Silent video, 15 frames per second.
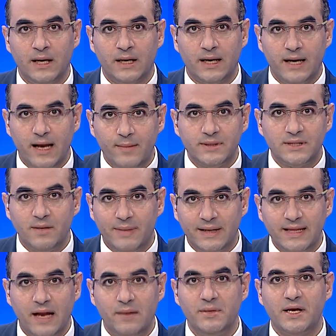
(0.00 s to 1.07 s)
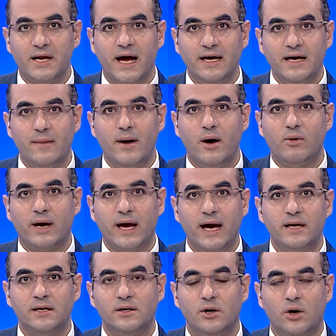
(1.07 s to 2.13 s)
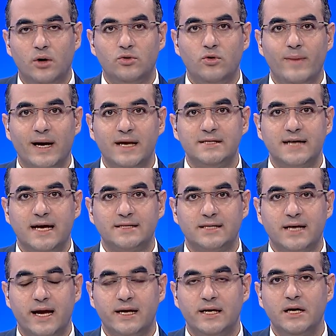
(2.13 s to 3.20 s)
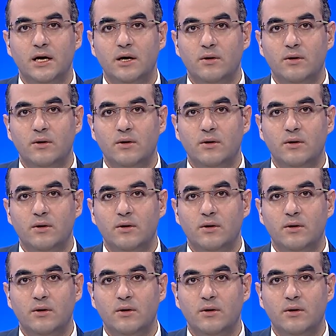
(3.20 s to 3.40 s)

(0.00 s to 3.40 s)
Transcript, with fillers: كان لابس البدله الميري ايامها وكان عضو مجلس عسكري